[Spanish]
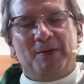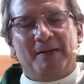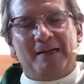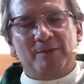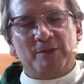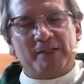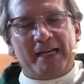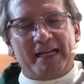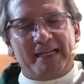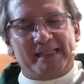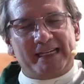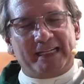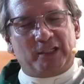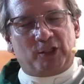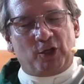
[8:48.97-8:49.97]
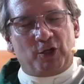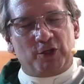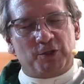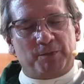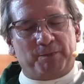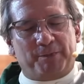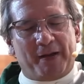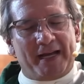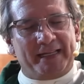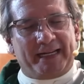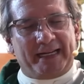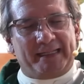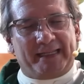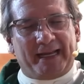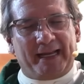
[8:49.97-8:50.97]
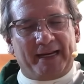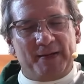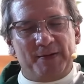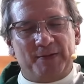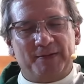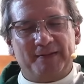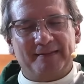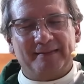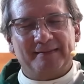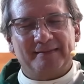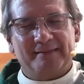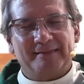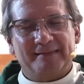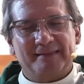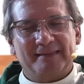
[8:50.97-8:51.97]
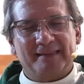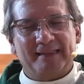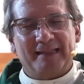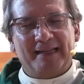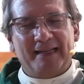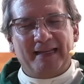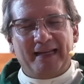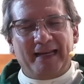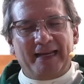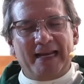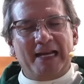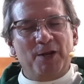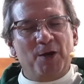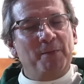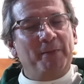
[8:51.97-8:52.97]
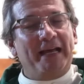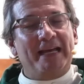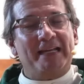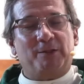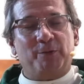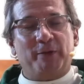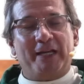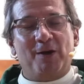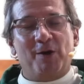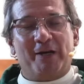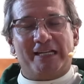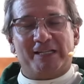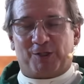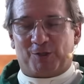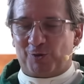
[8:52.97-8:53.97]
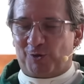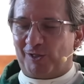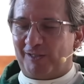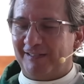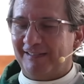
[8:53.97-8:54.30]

Vamos a decir todos, Padre eterno, en el nombre de tu Hijo Jesús,